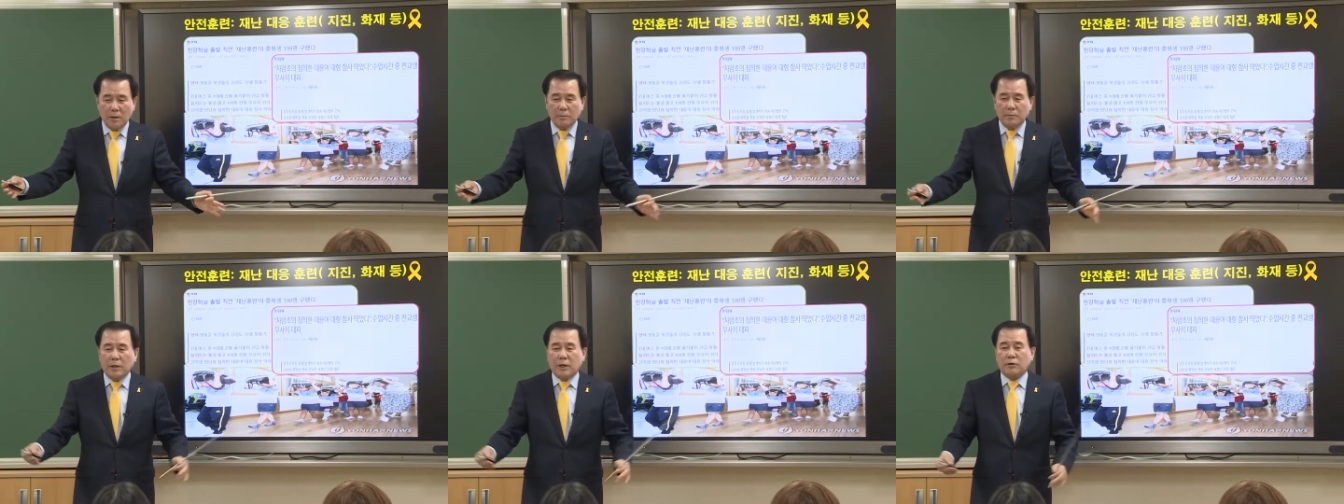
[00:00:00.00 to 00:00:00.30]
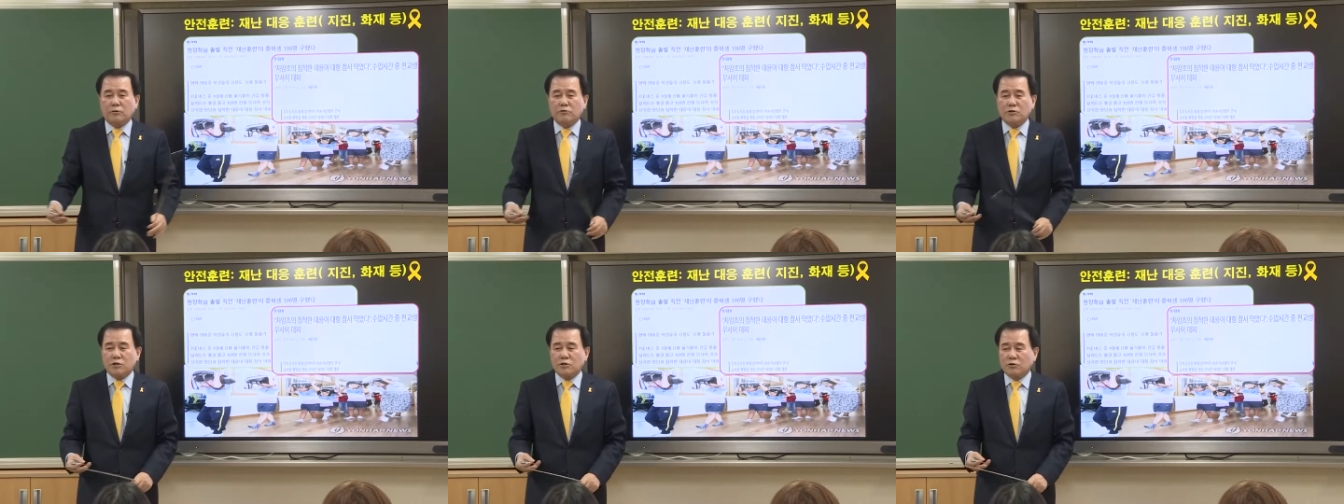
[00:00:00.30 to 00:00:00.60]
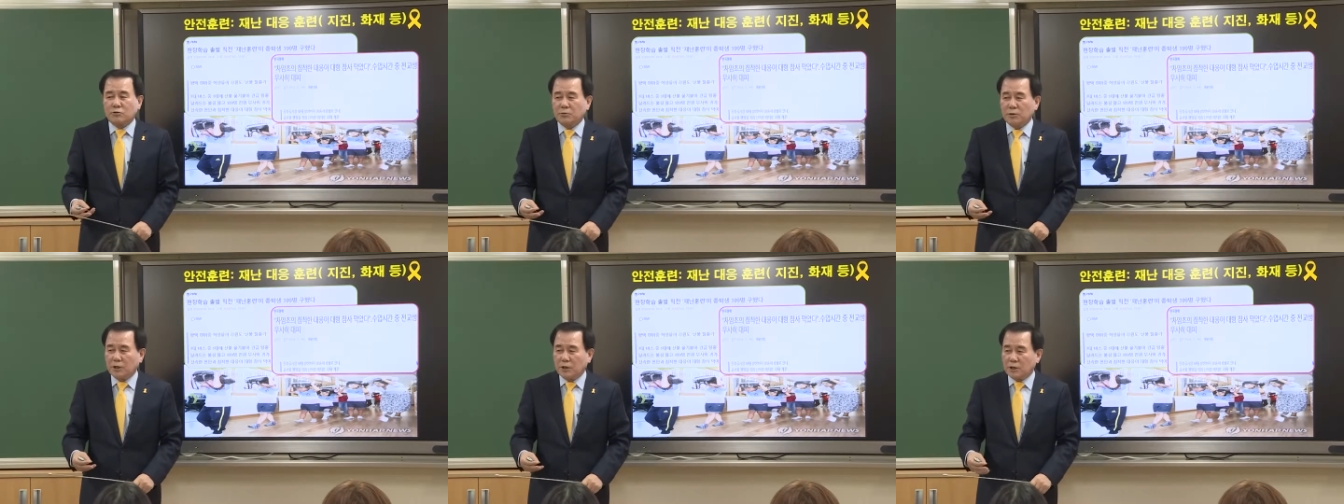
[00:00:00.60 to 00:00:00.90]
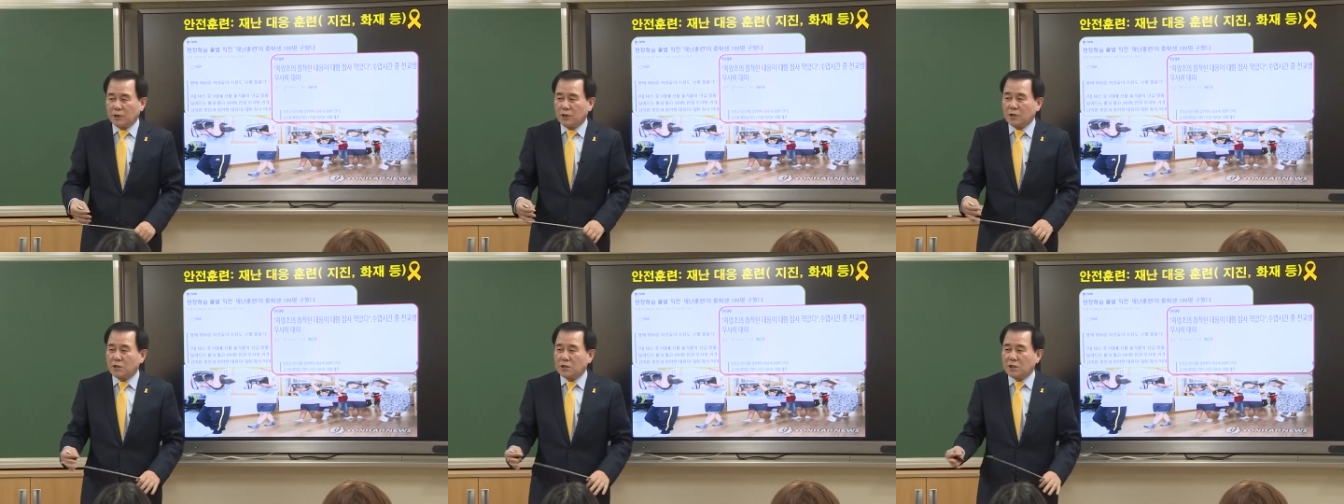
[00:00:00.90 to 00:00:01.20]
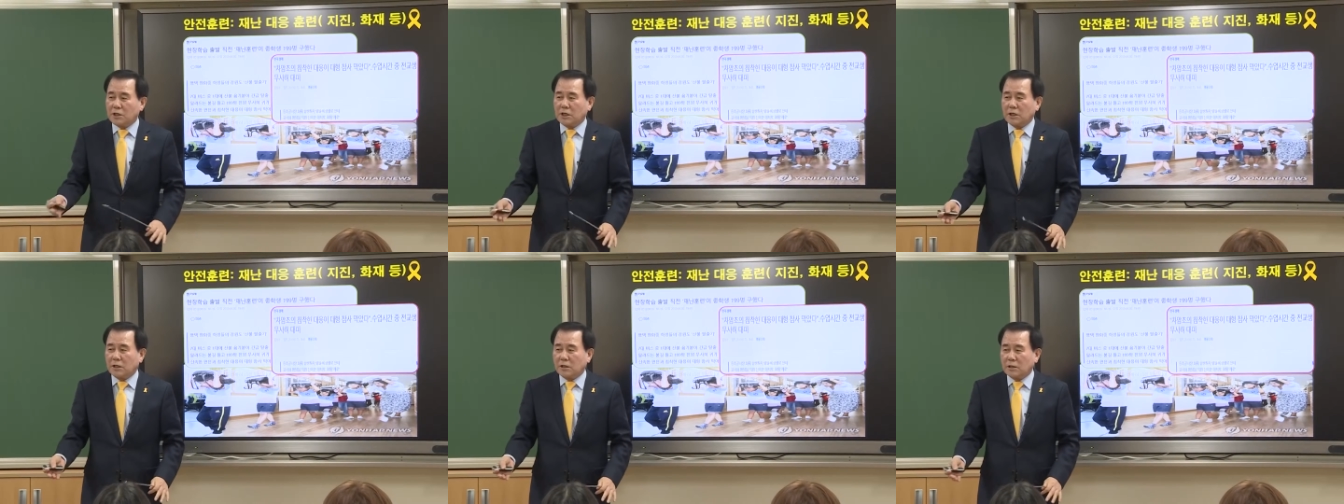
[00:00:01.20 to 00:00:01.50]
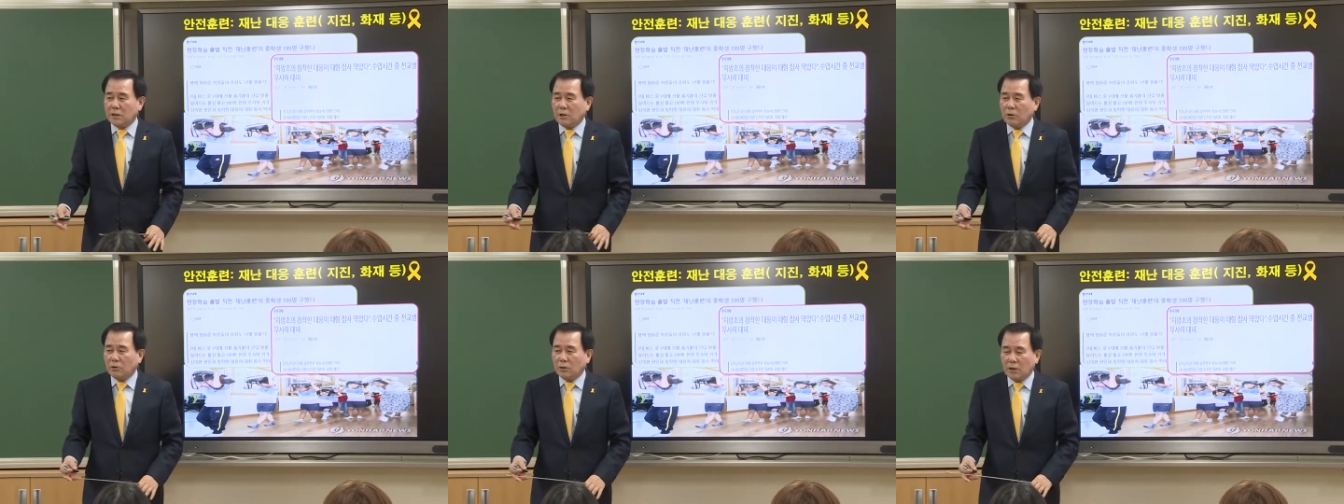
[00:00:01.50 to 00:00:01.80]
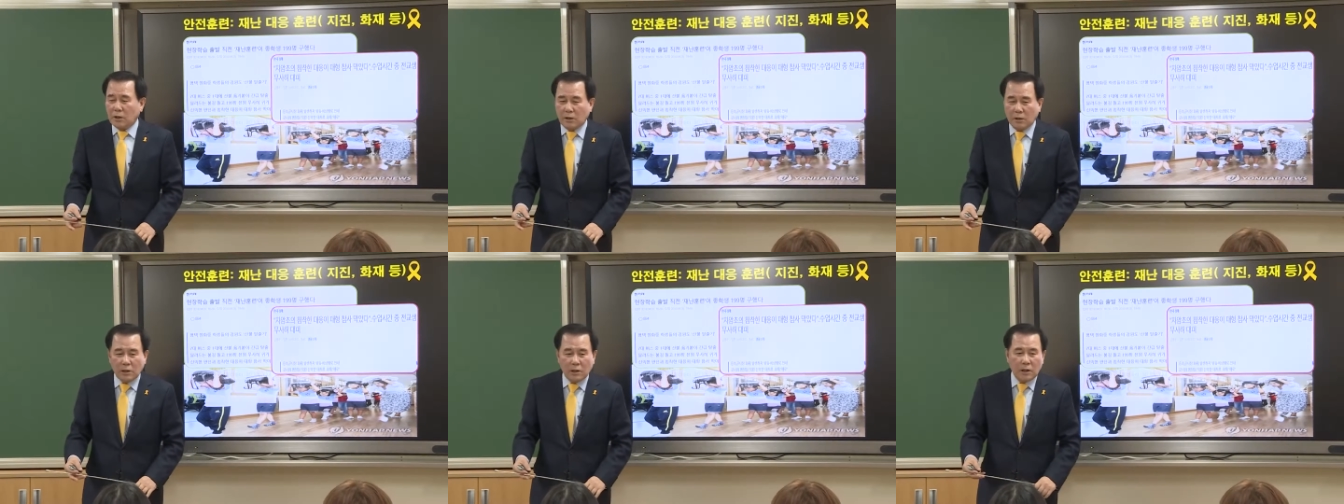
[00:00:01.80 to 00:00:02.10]
199명이 전체가 사고
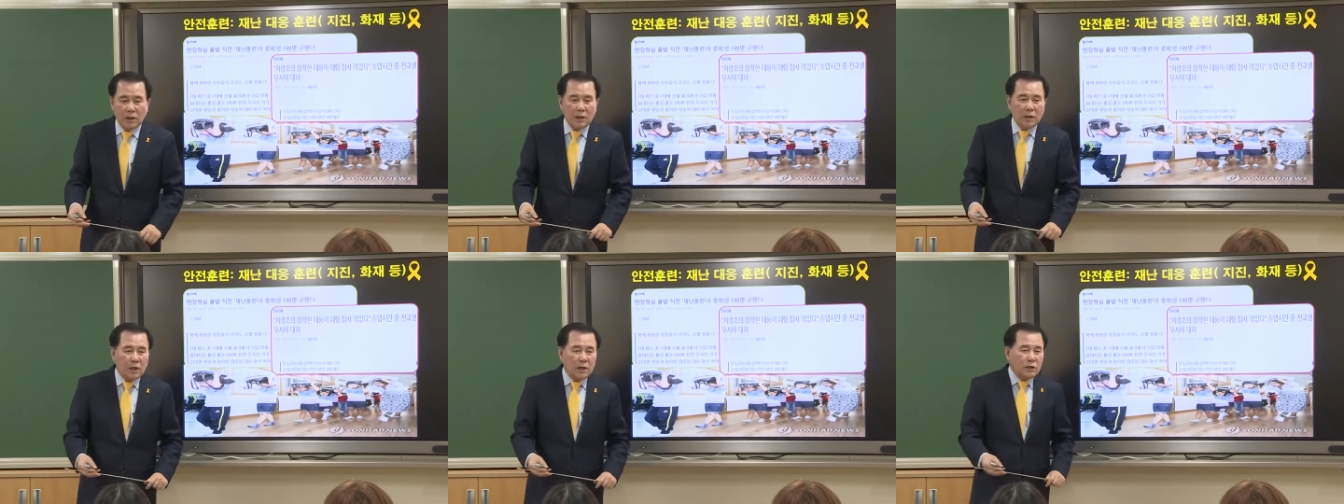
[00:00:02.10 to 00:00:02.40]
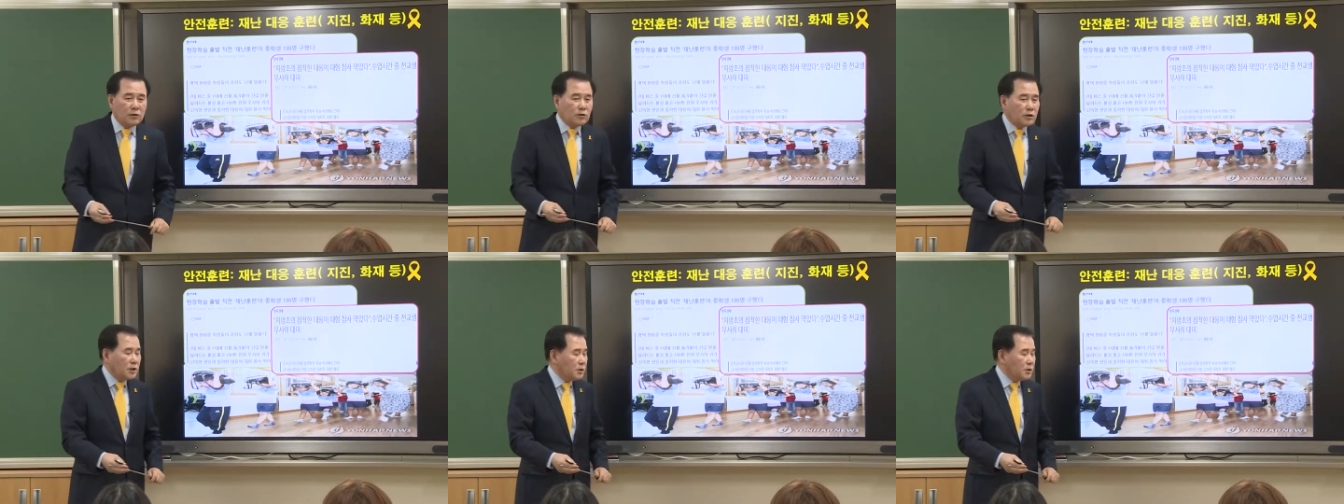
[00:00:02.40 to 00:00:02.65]
나 아주